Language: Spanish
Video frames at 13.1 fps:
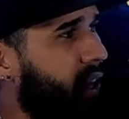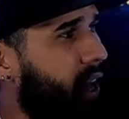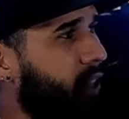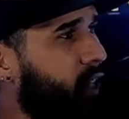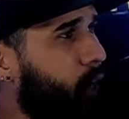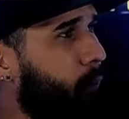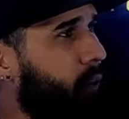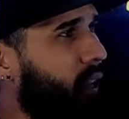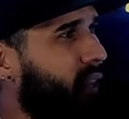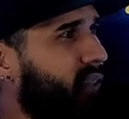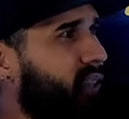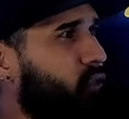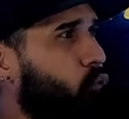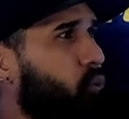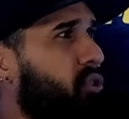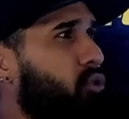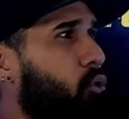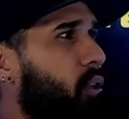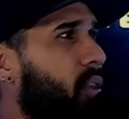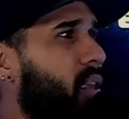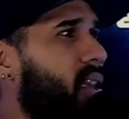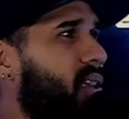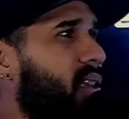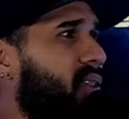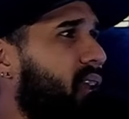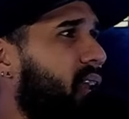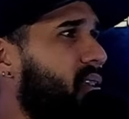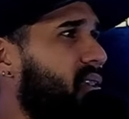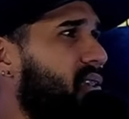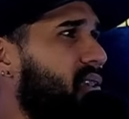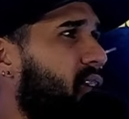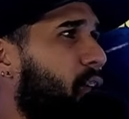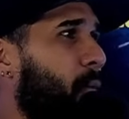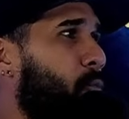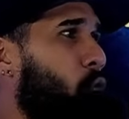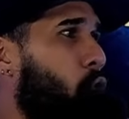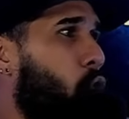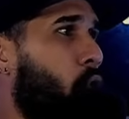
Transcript: a través de su historia de Instagram diciendo,